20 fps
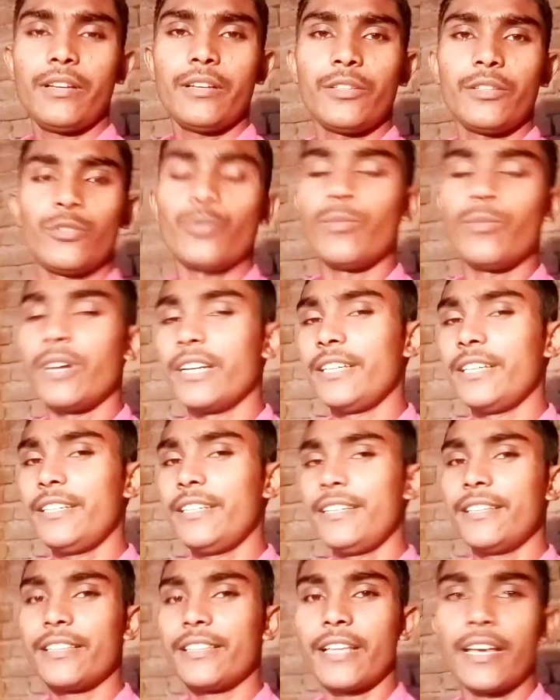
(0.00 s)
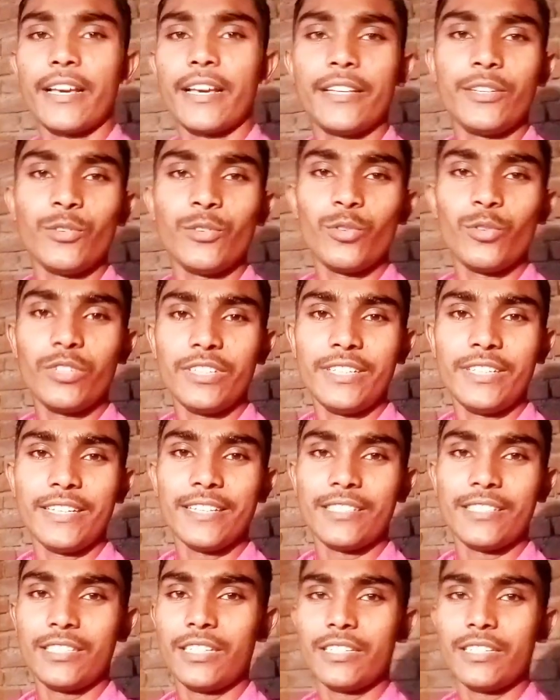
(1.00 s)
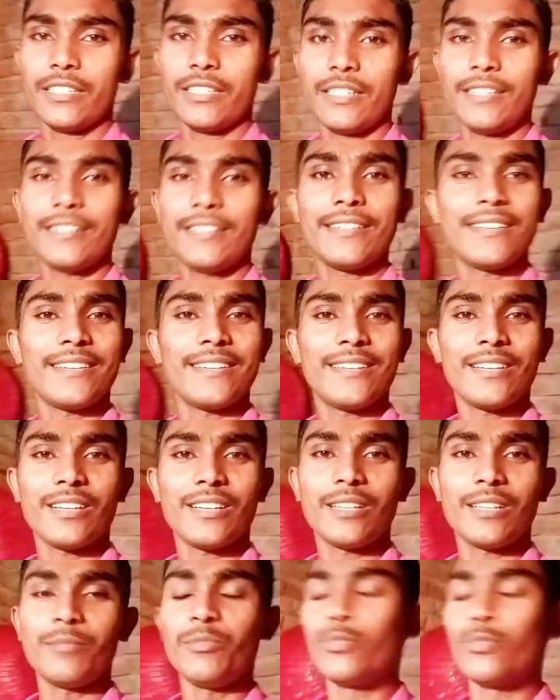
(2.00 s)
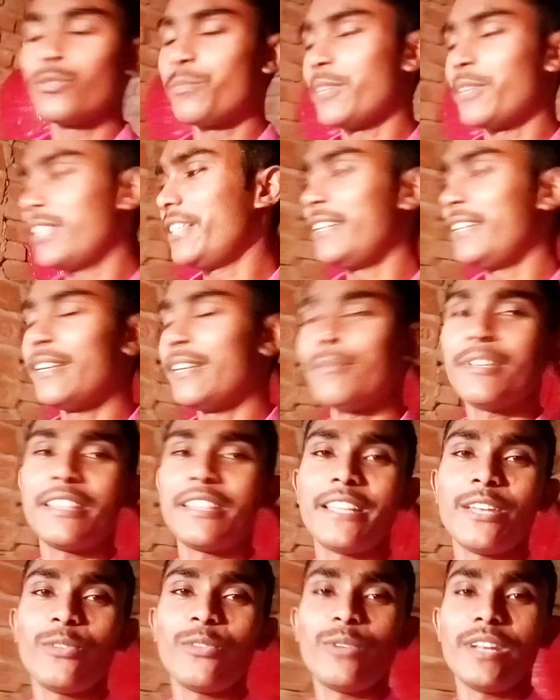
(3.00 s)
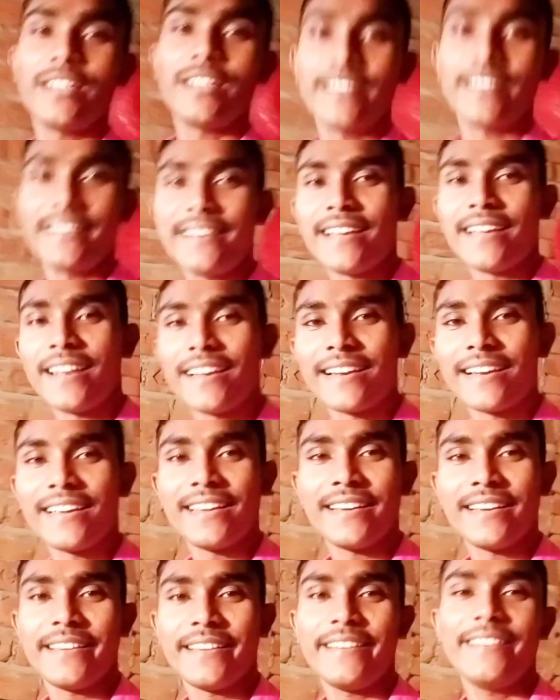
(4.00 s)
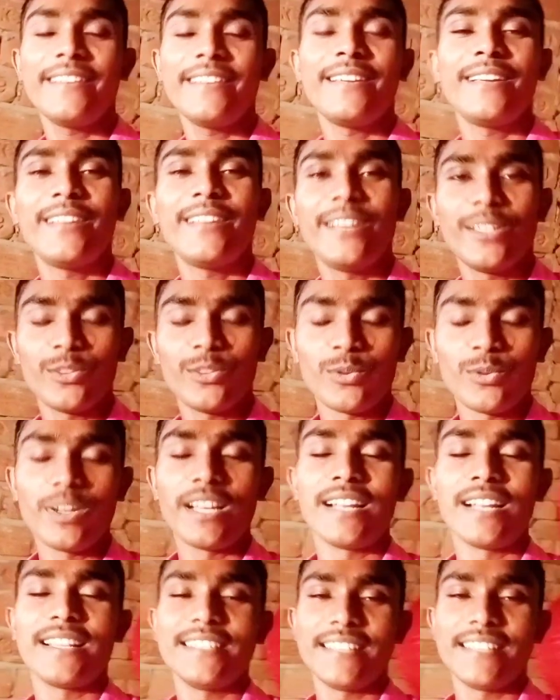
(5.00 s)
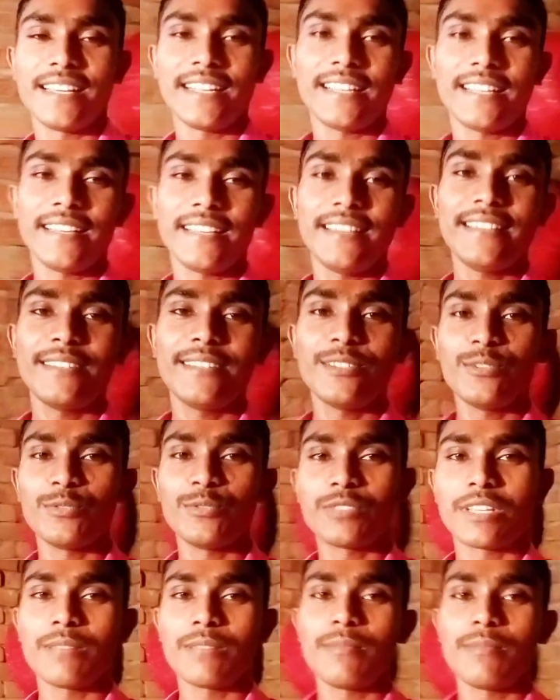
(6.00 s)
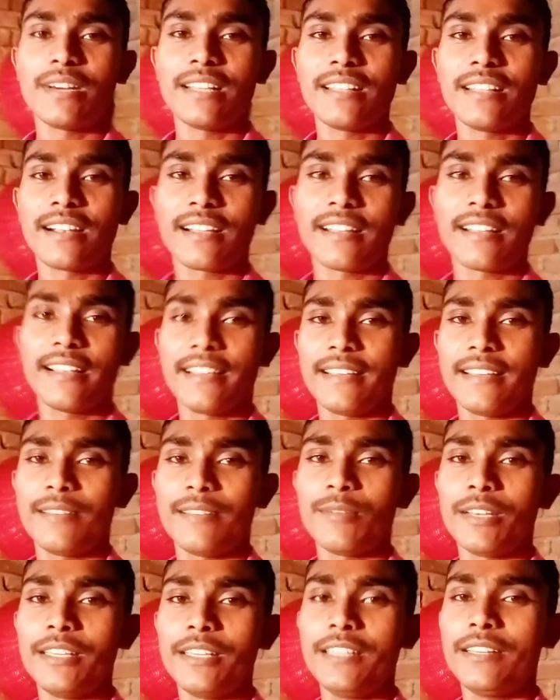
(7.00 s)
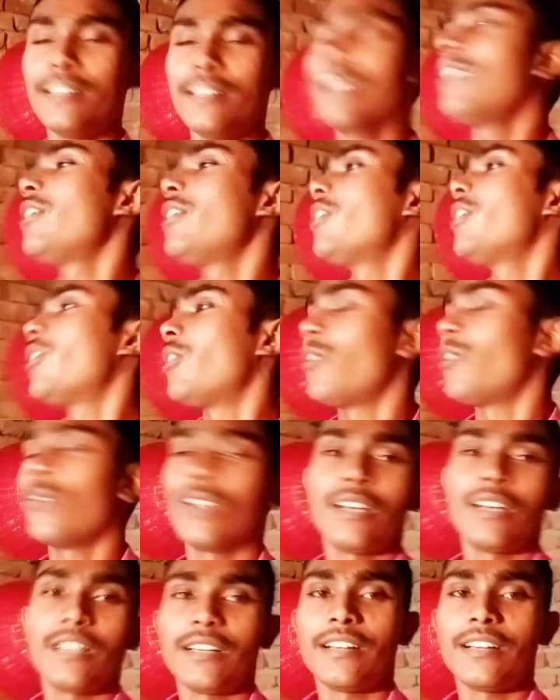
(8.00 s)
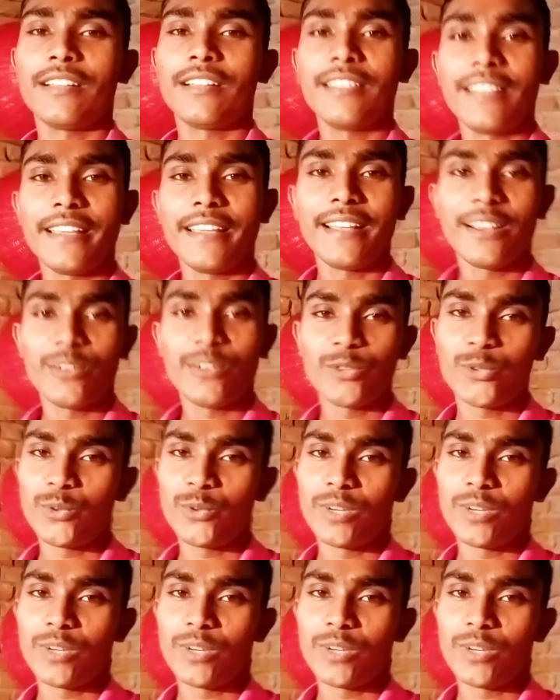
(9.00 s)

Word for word: तो भाई तैयारी हो रही है अच्छे से अभी उसमें दिए में तेल वेल नहीं डाला गया है तो डाला जा रहा है उसके बाद रखना है भाई और हाँ अंधेरा हो चुका